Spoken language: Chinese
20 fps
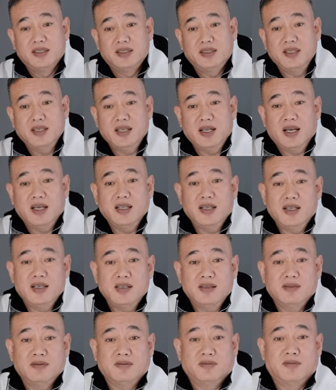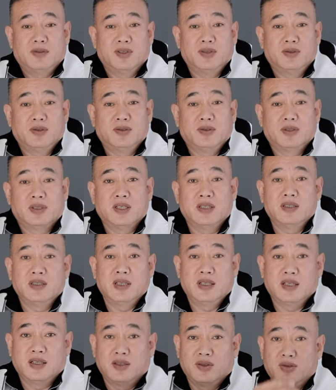接下来呢，我就
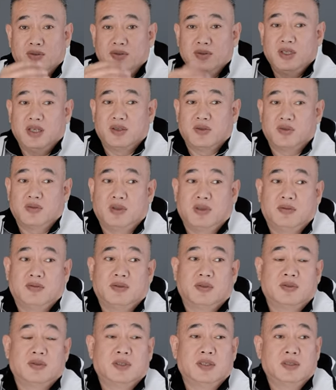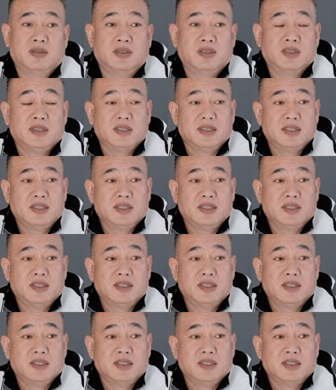跟那个中介说，我说，